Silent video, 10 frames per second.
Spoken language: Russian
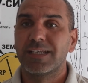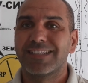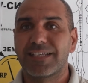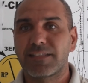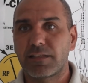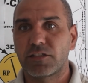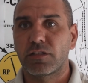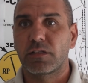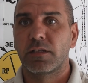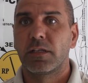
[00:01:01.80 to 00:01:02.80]

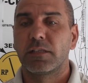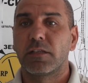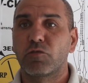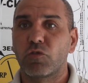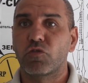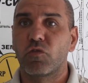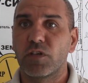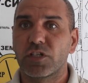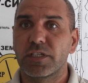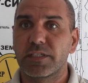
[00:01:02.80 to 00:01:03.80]
достаточно на точку
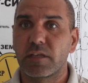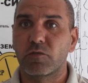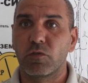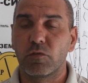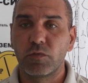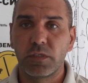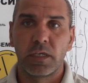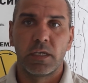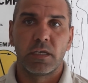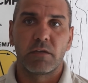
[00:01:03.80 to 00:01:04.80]
В60 кунь-лунь
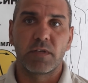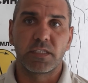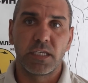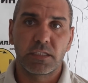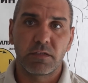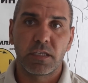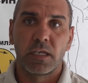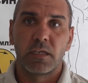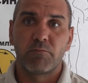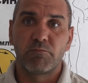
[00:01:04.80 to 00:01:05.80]
воздействовать
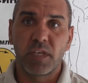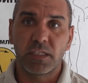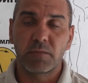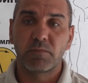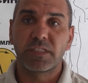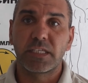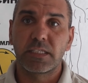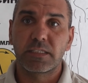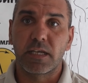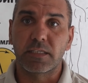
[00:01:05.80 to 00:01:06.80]
методом
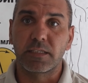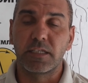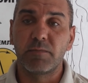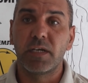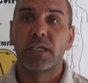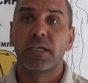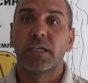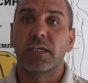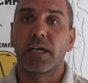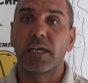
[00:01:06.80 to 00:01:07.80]
тонизации, либо
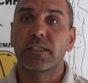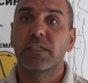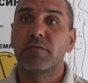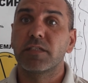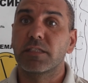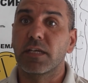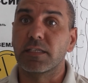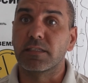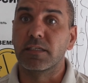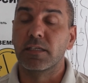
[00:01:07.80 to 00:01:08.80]

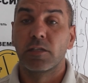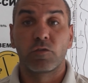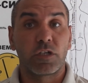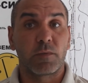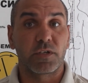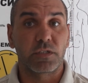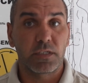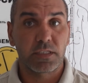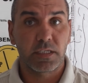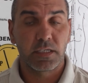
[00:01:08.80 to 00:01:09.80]
активизации. Только,
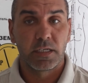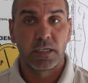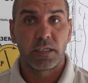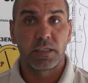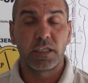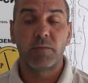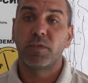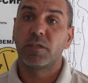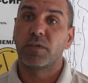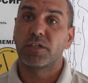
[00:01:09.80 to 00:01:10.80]
пожалуйста, не
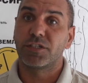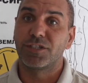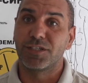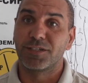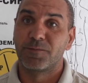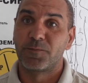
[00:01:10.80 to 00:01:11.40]
переборщите.